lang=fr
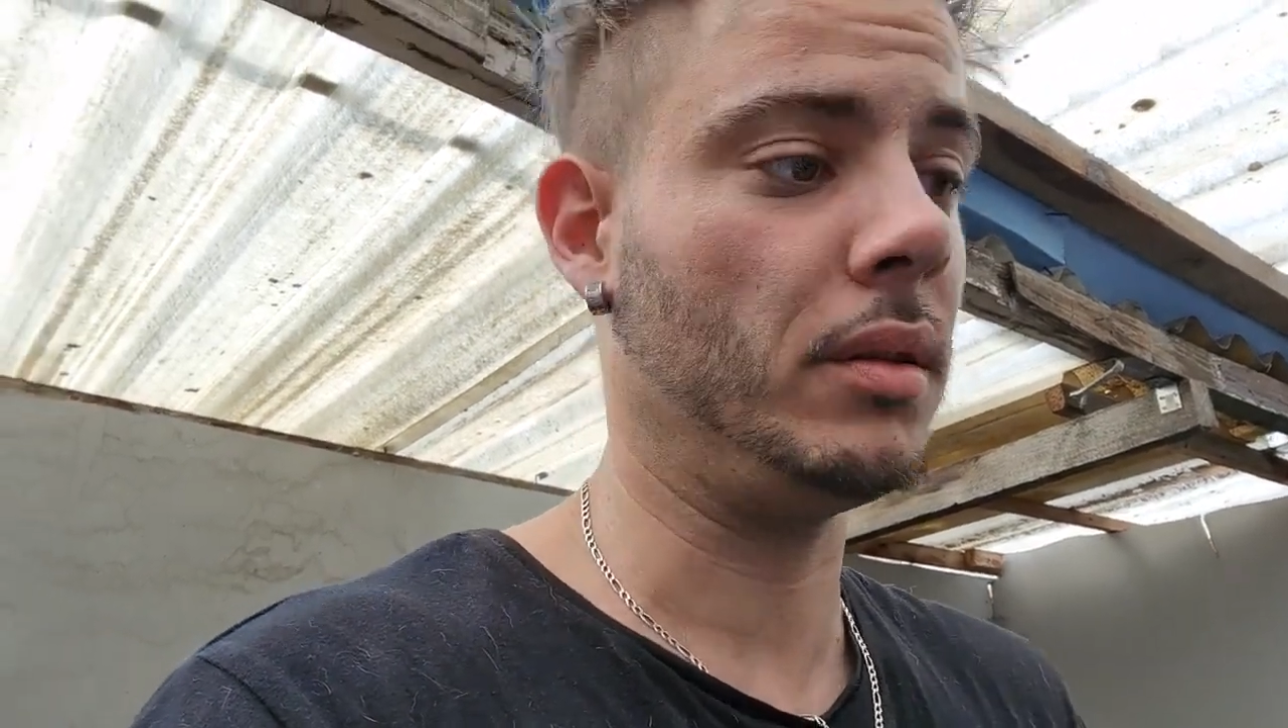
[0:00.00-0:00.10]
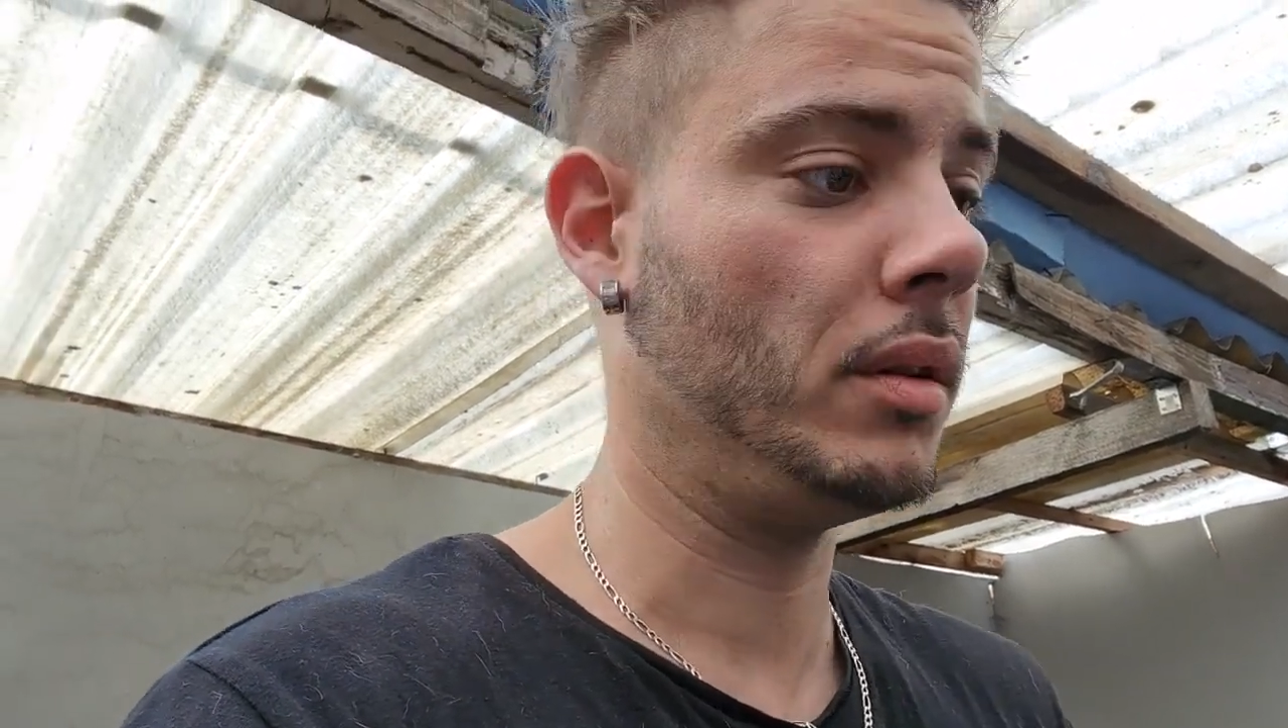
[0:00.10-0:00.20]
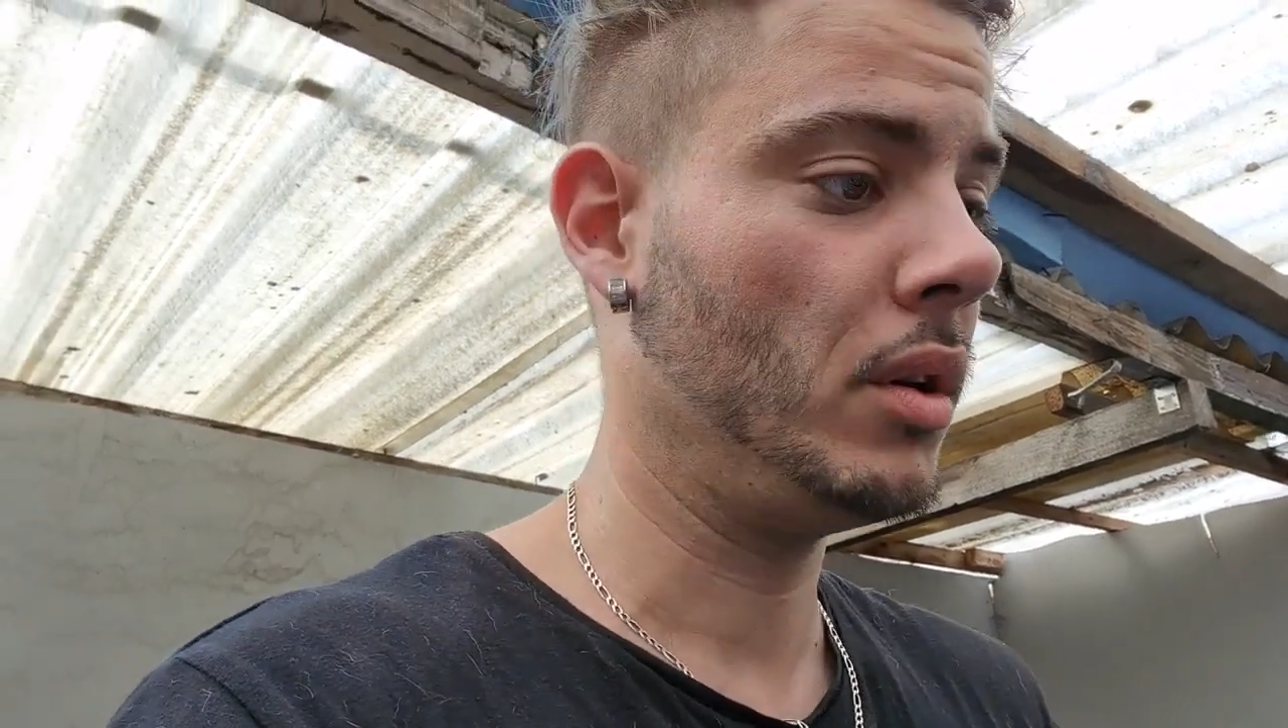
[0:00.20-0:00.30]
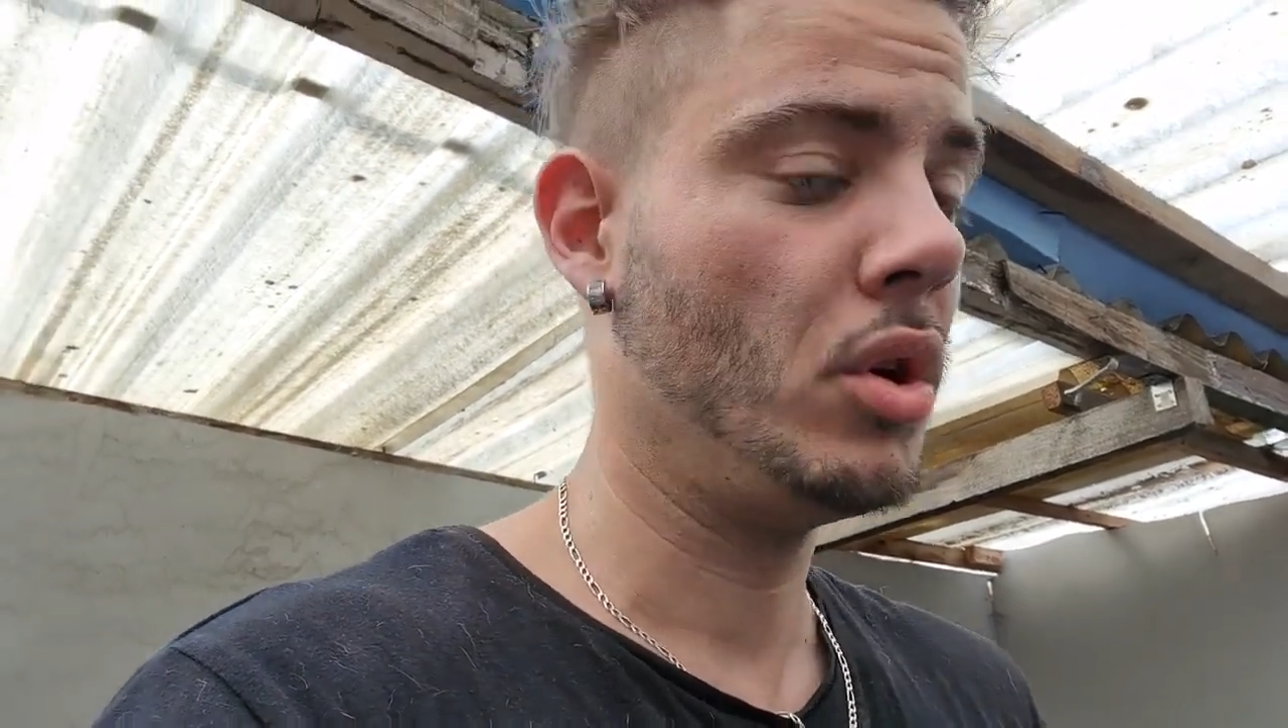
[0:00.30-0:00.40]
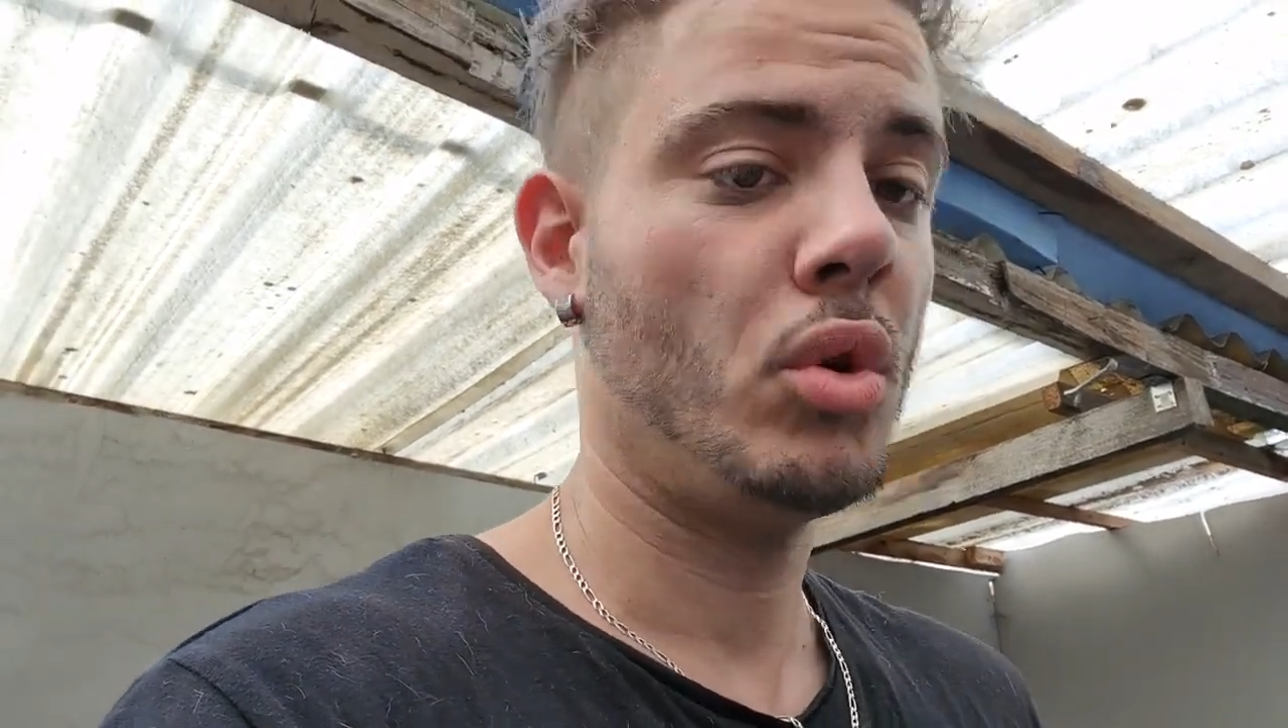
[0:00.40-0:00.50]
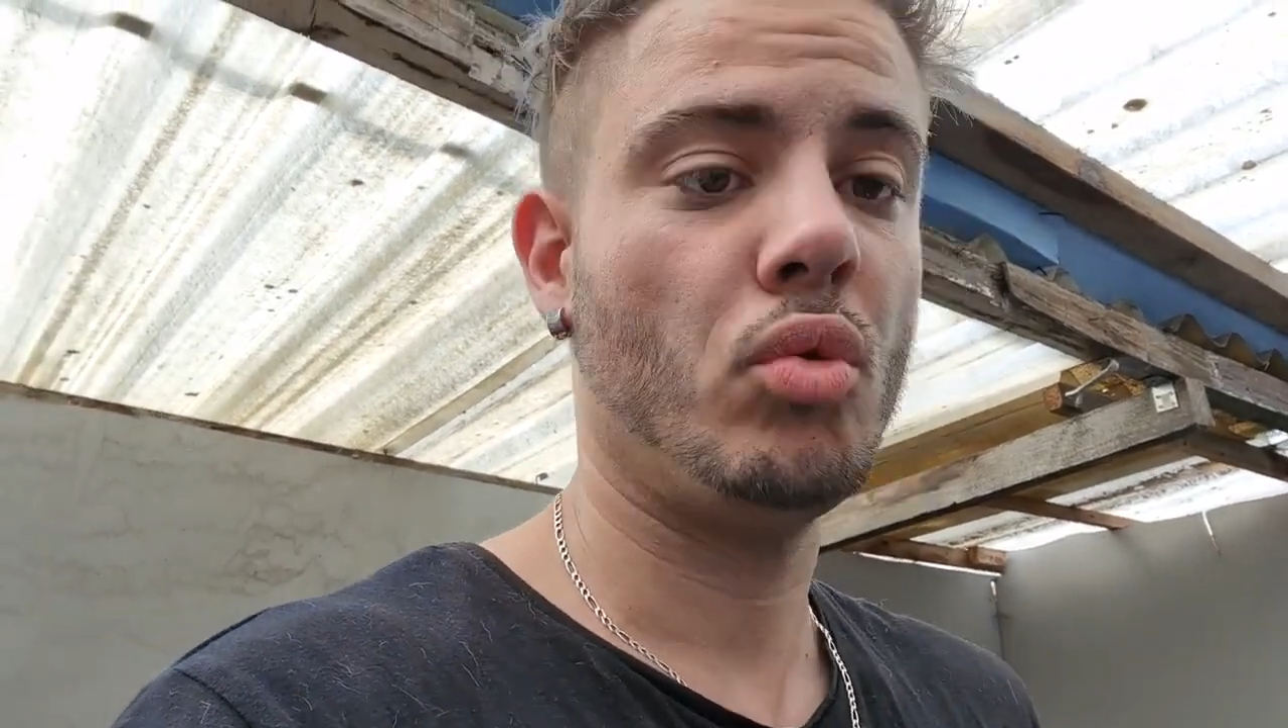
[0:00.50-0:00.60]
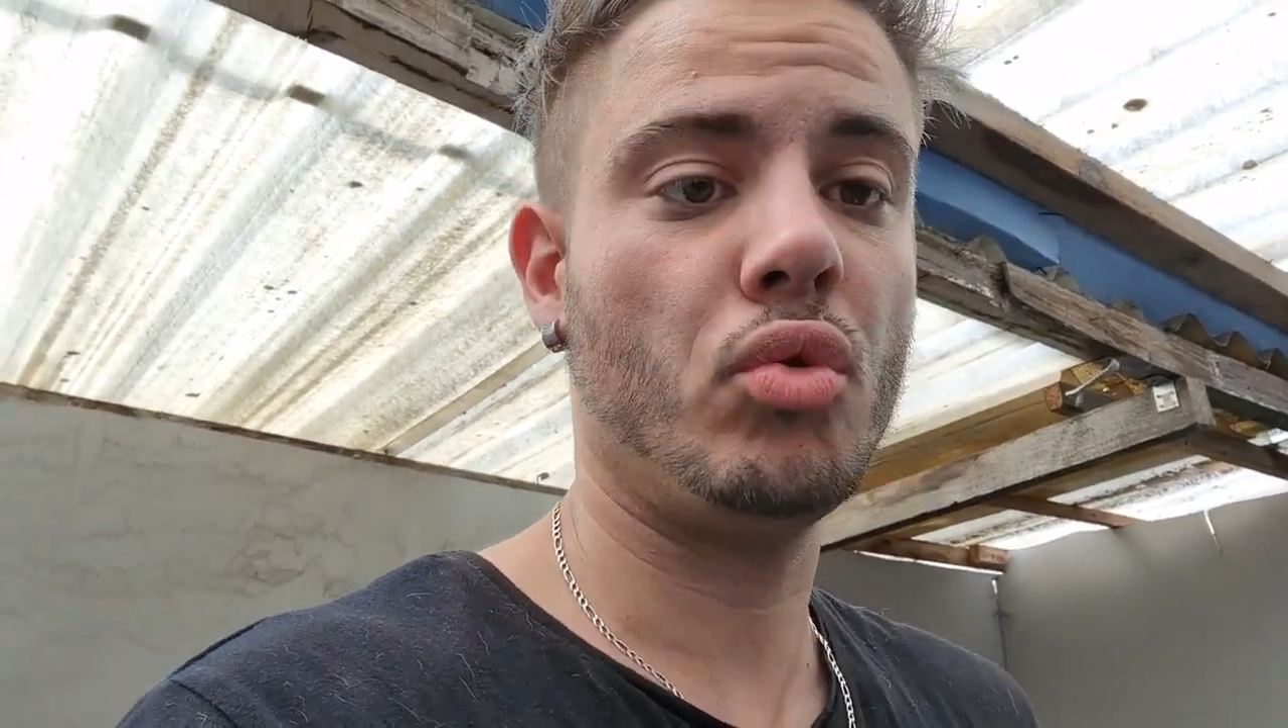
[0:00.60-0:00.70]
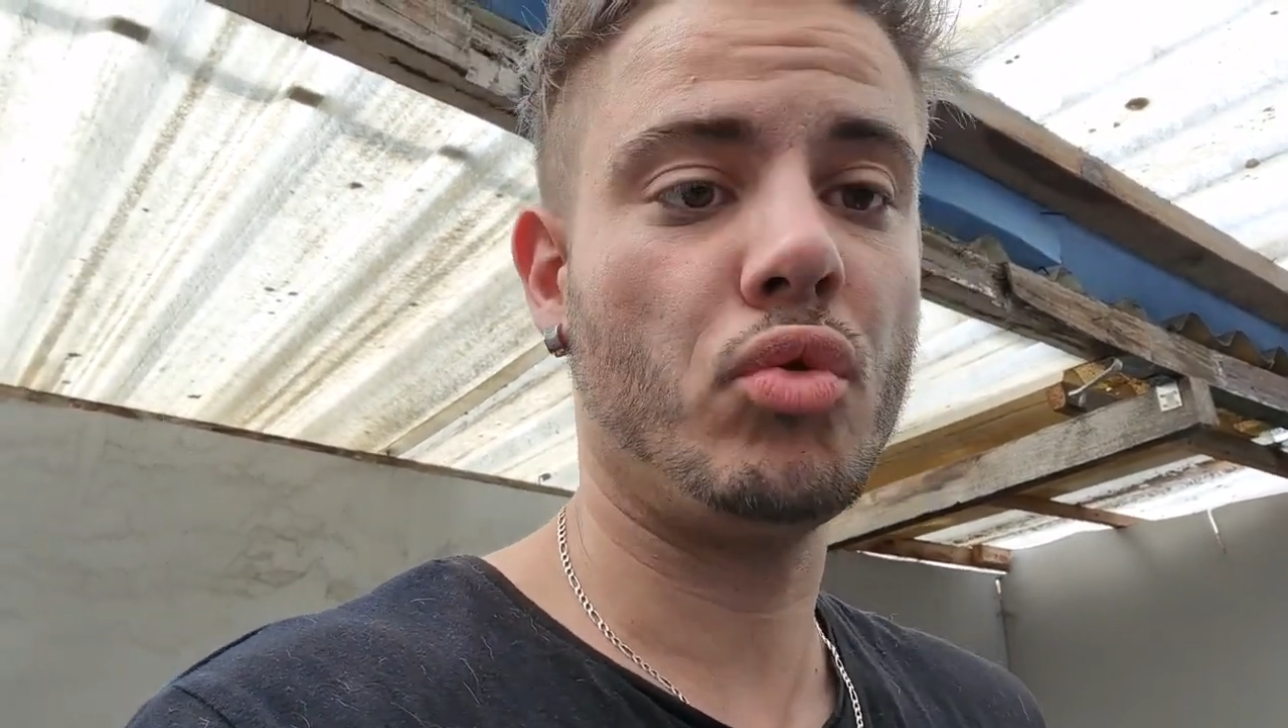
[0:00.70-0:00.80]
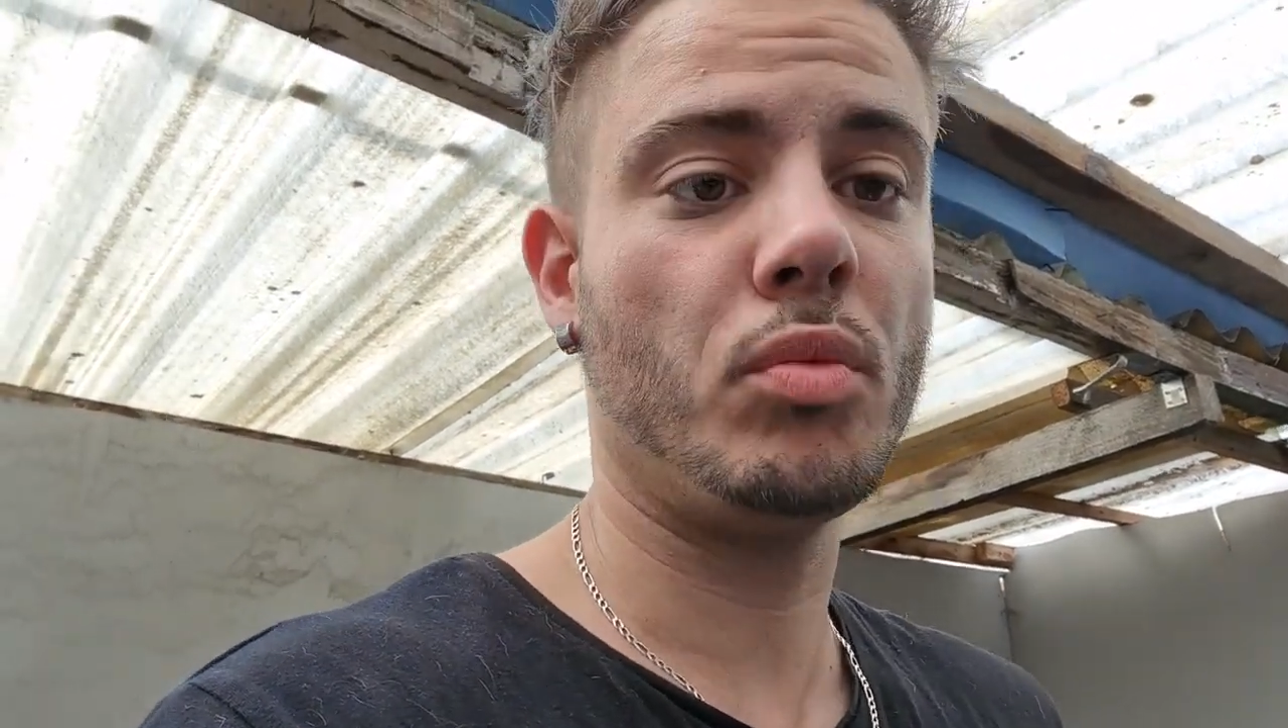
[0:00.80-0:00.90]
Euh, je